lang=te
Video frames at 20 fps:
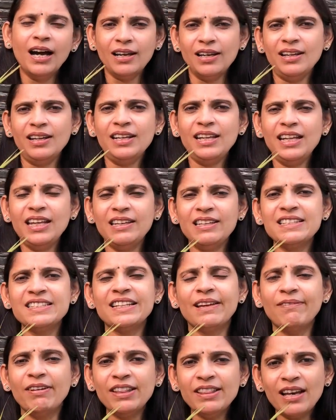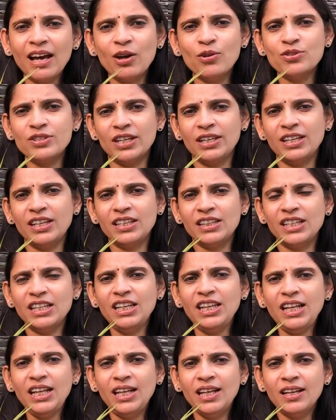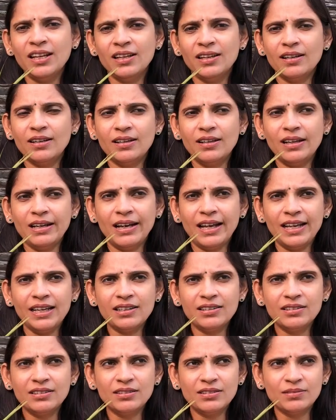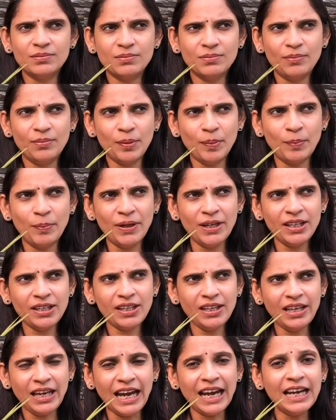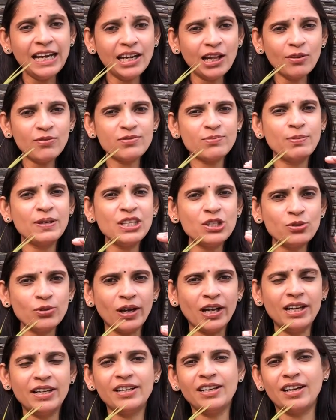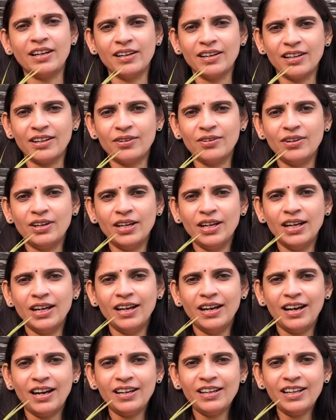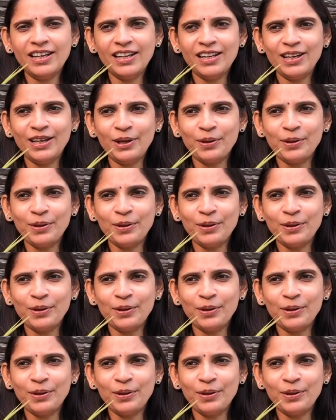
అలానే సెవెంత్ హౌస్ అనేది లైక్ మనకి ఎండ్ ఆఫ్ స్పిరిచువాలిటీ అంటారు అంటే